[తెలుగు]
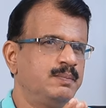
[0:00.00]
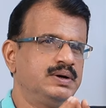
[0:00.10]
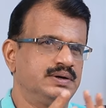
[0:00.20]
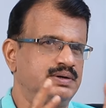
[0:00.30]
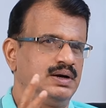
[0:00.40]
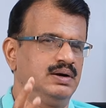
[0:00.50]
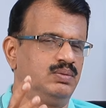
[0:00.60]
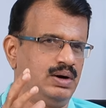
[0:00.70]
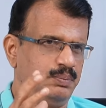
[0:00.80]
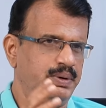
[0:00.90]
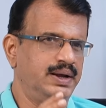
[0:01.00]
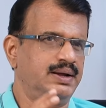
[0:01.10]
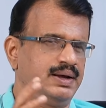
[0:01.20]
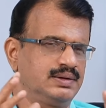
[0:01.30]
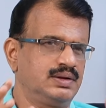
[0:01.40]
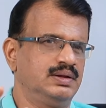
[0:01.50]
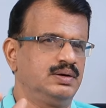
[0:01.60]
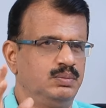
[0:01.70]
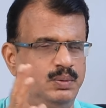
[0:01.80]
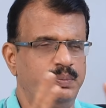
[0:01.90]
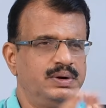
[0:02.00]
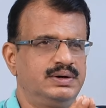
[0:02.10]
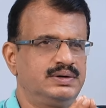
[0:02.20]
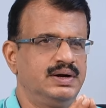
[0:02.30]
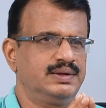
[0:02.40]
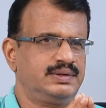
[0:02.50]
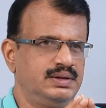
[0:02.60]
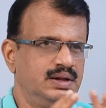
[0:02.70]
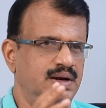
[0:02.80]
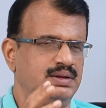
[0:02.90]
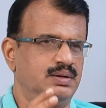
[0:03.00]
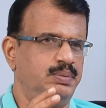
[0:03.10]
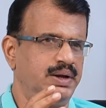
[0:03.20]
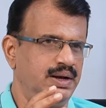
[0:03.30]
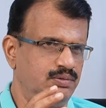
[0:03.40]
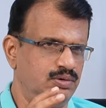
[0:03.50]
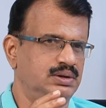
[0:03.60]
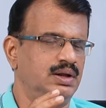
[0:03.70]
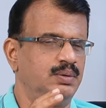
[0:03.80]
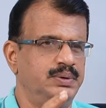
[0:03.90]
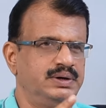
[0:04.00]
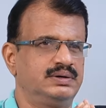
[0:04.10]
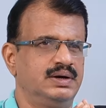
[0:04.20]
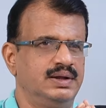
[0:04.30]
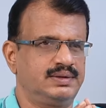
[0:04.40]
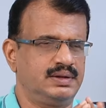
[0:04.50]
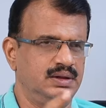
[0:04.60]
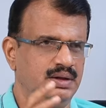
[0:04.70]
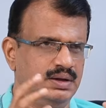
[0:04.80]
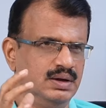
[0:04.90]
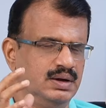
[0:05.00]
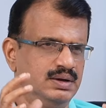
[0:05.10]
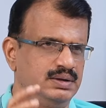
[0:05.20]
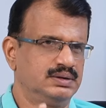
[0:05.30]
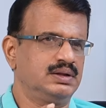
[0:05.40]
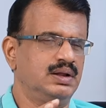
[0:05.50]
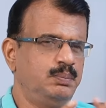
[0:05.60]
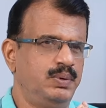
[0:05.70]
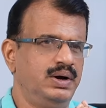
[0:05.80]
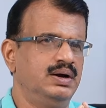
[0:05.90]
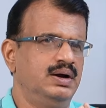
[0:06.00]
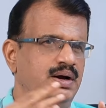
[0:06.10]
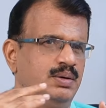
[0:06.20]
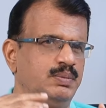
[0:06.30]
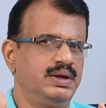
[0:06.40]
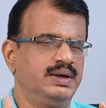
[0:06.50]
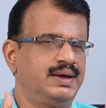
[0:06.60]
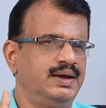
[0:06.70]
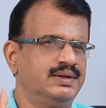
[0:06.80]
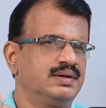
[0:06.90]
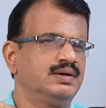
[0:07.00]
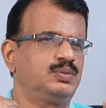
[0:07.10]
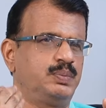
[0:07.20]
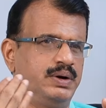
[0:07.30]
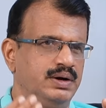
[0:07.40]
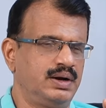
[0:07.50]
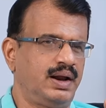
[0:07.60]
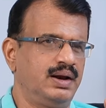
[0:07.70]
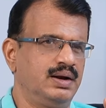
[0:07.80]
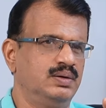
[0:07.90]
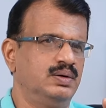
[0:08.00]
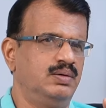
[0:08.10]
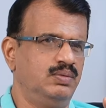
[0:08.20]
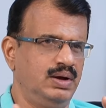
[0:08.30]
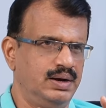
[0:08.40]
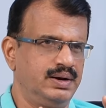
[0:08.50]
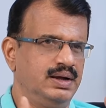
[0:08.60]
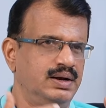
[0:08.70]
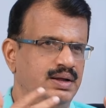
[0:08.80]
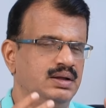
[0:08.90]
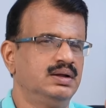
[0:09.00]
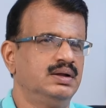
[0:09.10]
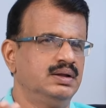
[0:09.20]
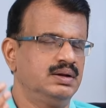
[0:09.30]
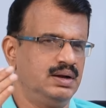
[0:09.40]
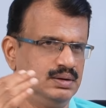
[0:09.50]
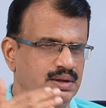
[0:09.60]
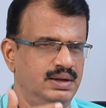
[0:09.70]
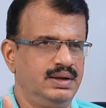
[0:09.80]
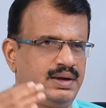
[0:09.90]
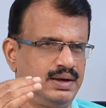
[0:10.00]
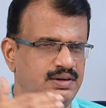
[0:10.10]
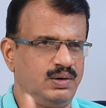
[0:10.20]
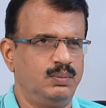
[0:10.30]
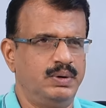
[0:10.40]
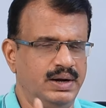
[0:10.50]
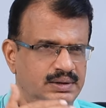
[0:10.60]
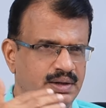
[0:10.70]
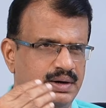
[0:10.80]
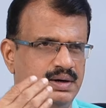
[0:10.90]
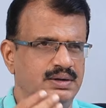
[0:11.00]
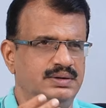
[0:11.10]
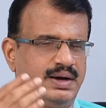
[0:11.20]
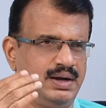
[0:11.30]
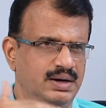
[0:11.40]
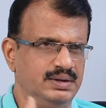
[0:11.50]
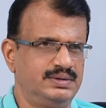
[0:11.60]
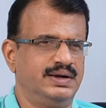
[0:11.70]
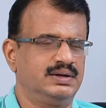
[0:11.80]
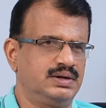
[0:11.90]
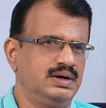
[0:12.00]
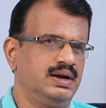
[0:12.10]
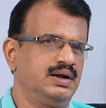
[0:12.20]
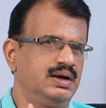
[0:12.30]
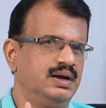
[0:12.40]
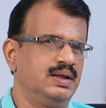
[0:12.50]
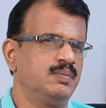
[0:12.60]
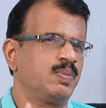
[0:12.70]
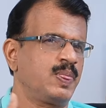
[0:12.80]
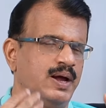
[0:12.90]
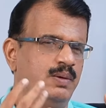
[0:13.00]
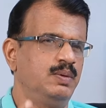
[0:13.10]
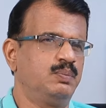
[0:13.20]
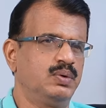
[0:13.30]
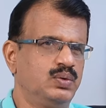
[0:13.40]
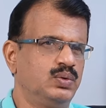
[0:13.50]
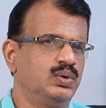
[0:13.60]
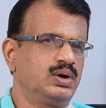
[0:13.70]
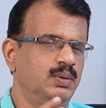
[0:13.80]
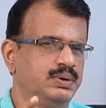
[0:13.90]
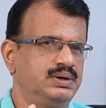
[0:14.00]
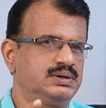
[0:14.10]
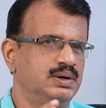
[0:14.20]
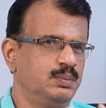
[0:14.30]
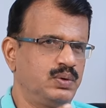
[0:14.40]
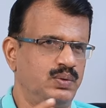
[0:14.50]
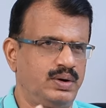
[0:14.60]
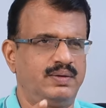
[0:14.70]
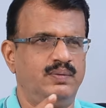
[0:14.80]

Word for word: పిటిషన్లు వాళ్ళ బెయిల్ క్యాన్సిల్ చేయమని పిటిషన్ వేస్తుంది లేదా బెయిల్ ఇవ్వద్దని పిటిషన్ వేస్తుంది ఇంత తప్ప ఆమె ఈ కేసుని స్పీడీ ట్రయల్ అవ్వాలని కానీ లేదా ఈ కేసులో భారతిరెడ్డి జగన్ని చేర్చండి అని కానీ ఆమె ఎప్పుడు కోర్టులో పిటిషన్ ఇప్పటివరకు